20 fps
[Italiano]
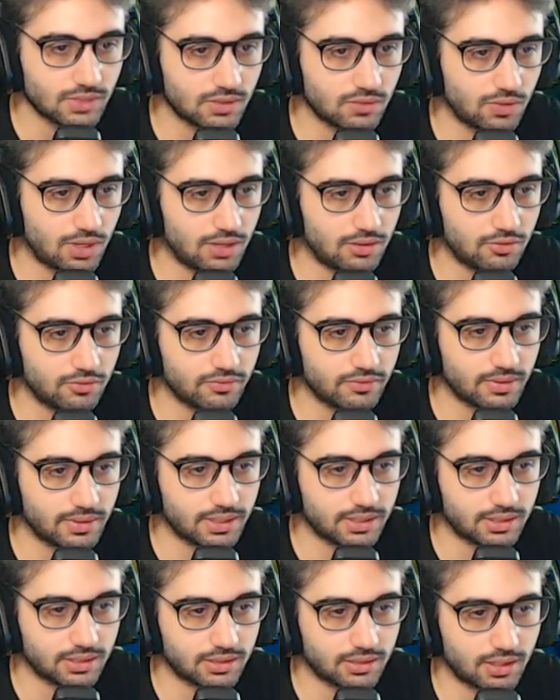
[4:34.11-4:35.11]
Qua
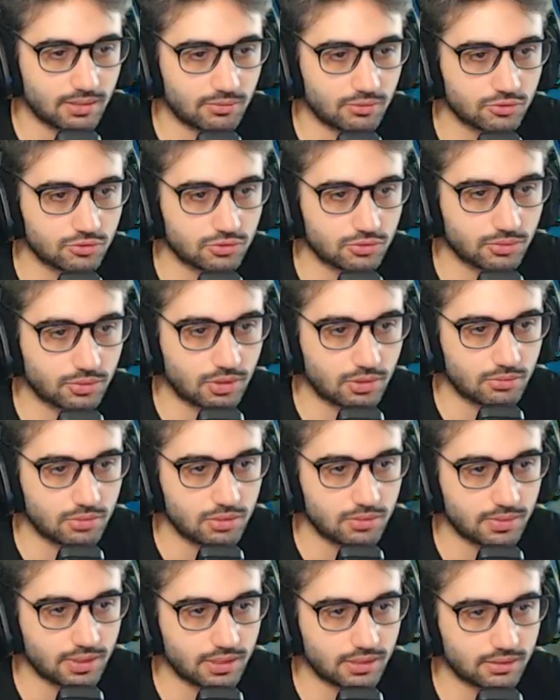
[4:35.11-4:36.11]
ovviamente andremo giù
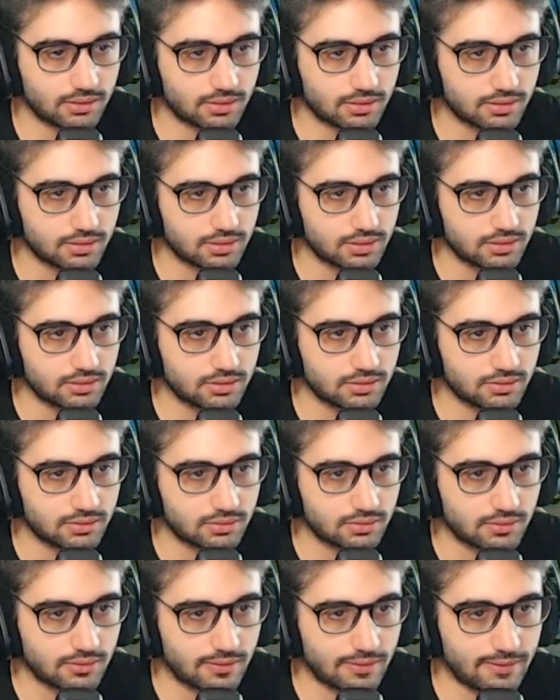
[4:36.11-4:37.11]
probabilmente.
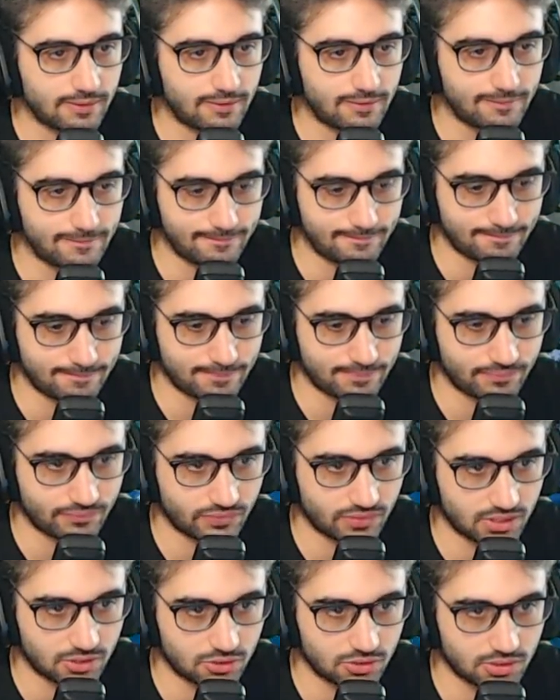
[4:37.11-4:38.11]
No,
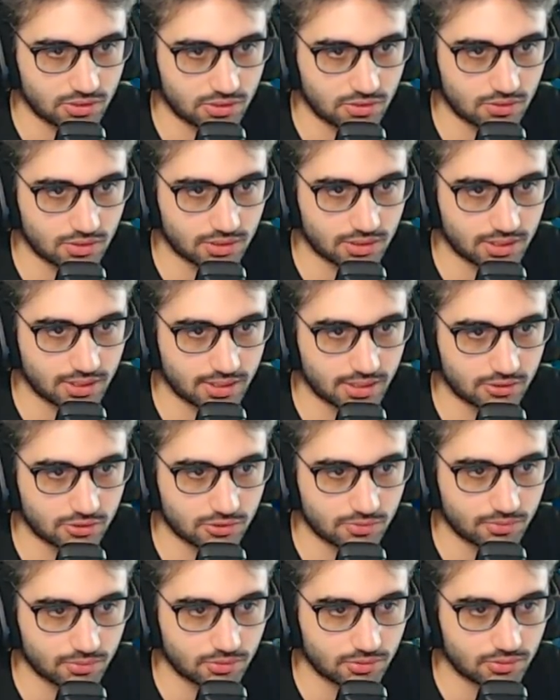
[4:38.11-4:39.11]
decide di non
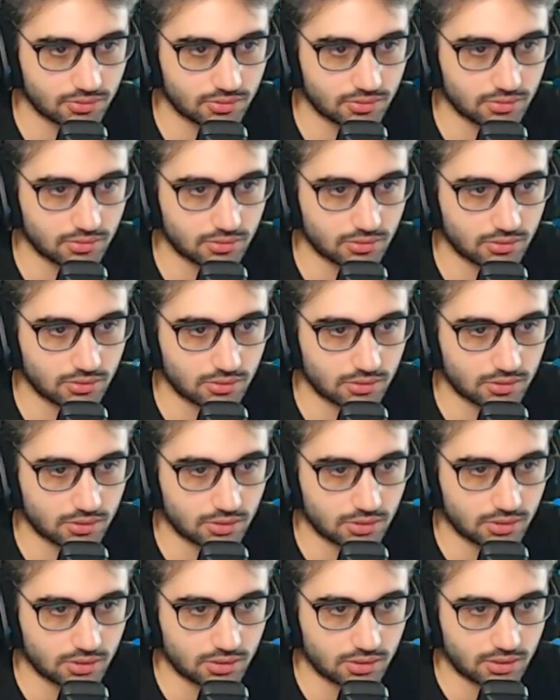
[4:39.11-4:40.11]
attaccarci più.
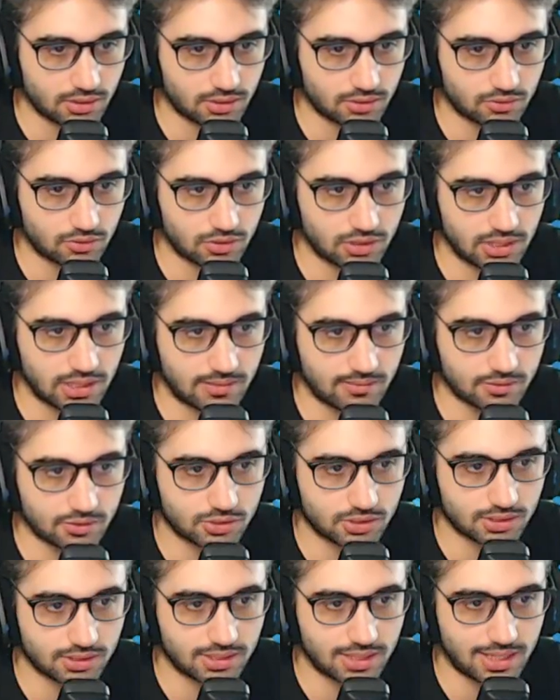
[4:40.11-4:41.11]

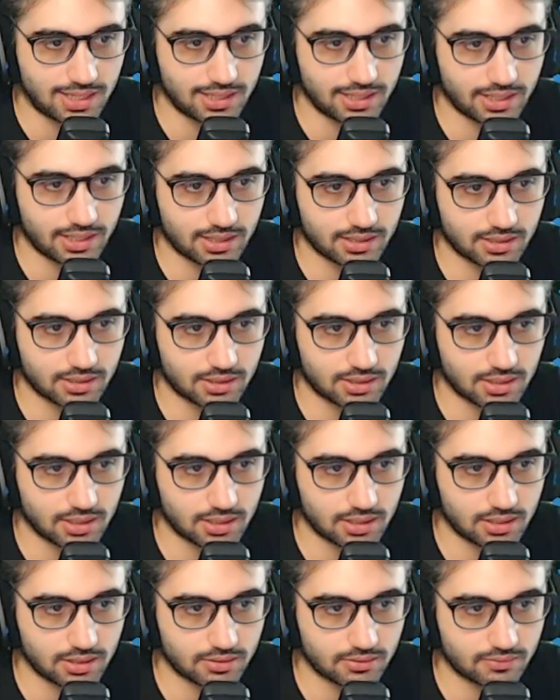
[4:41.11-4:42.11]
Togliamoci dalle
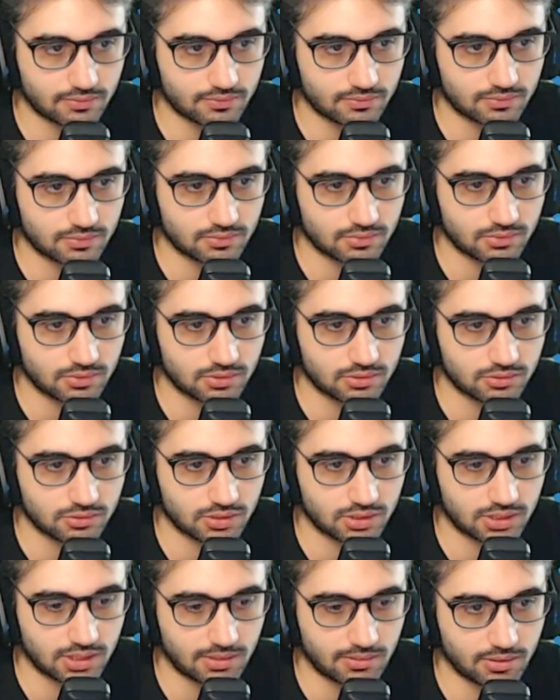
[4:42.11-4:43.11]
ragnatele.
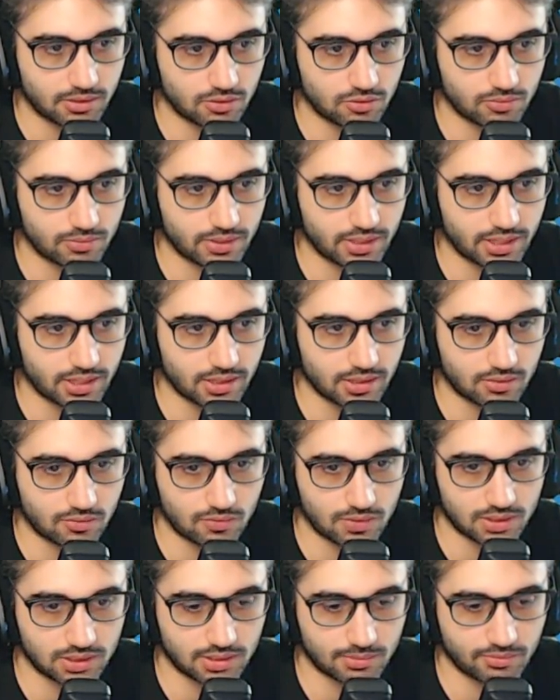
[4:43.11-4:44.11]
Cerchiamo di recuperare
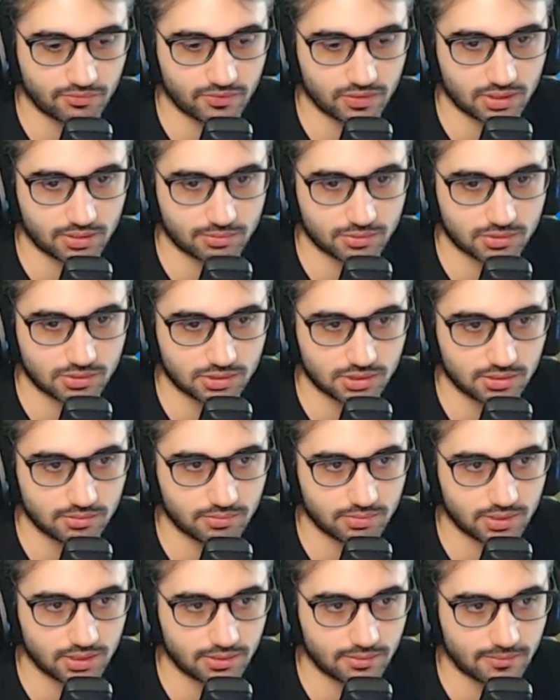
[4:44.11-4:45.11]
quanta più vita
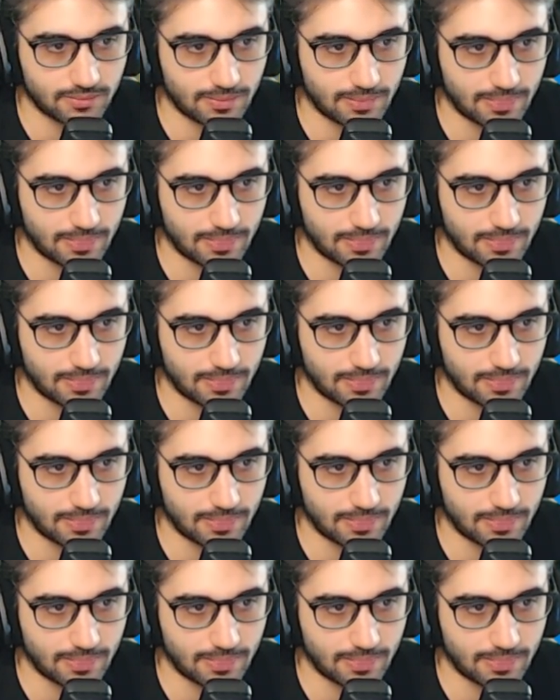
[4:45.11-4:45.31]
possibile.